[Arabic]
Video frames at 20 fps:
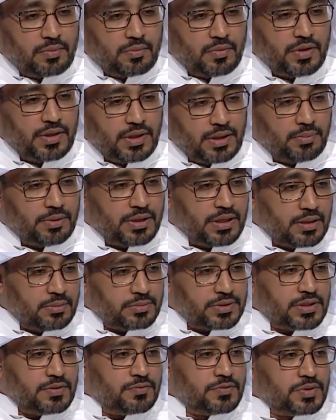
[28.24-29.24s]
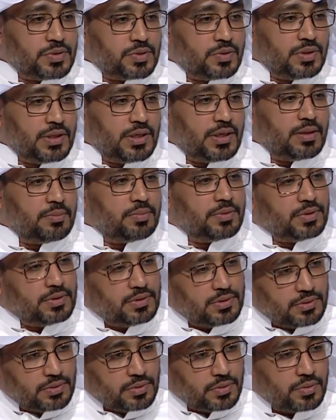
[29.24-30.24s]
مذيع البرنامج التلفزيوني لابد
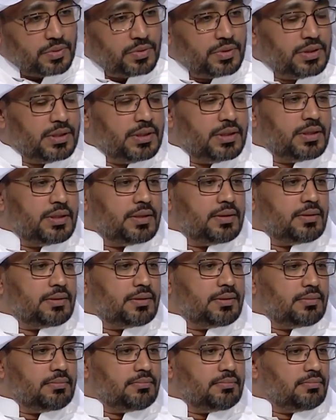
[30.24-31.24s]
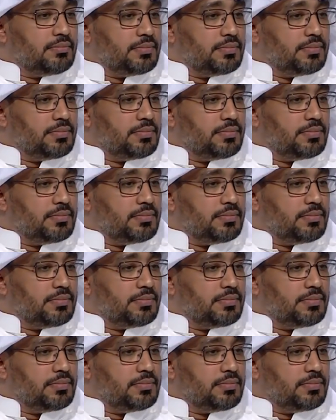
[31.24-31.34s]
تكون آه،